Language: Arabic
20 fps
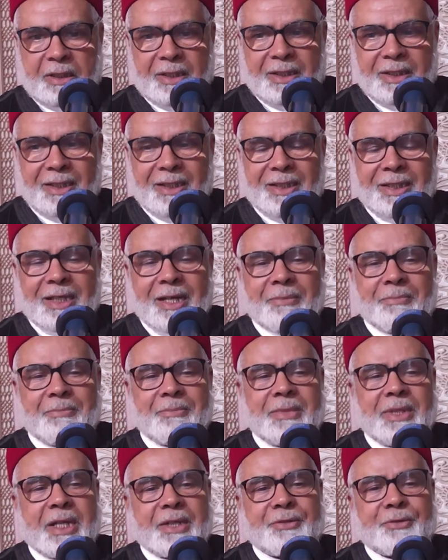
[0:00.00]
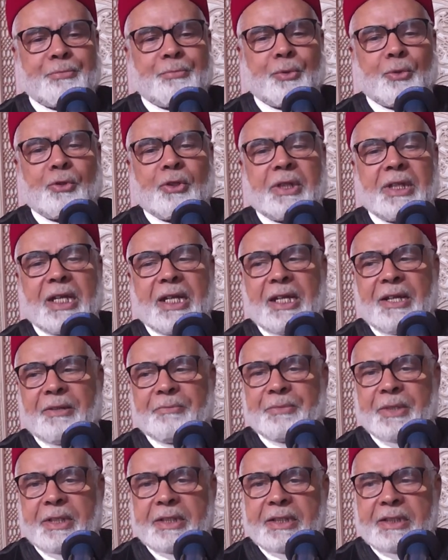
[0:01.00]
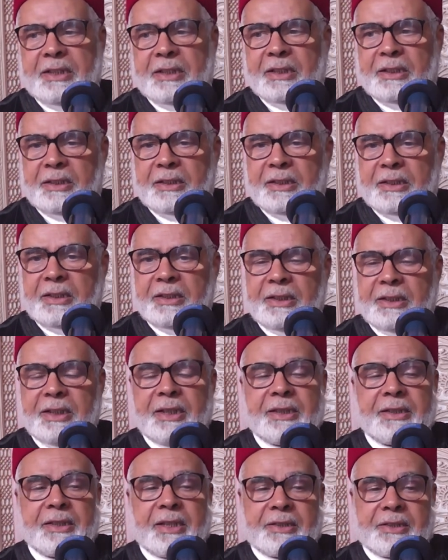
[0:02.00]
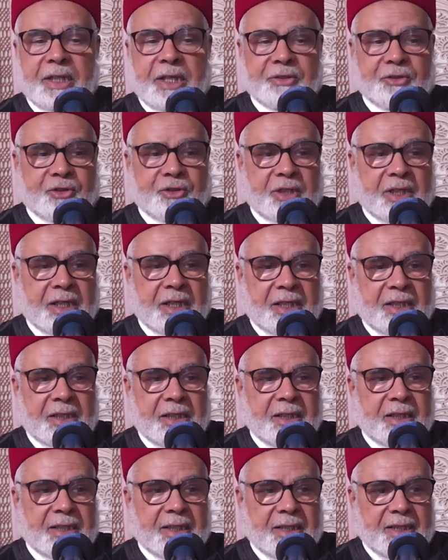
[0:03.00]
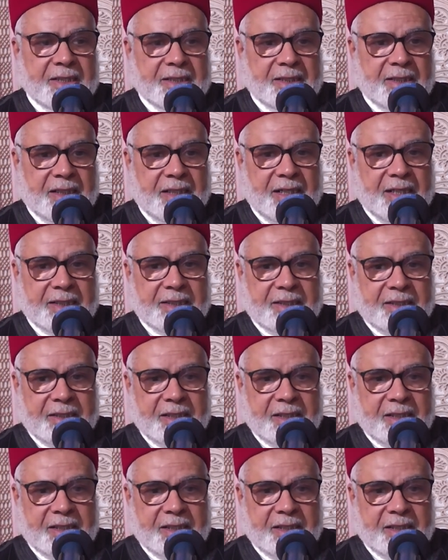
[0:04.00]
لم يسبق لها مثيل لعدة أشياء هذه الحادثة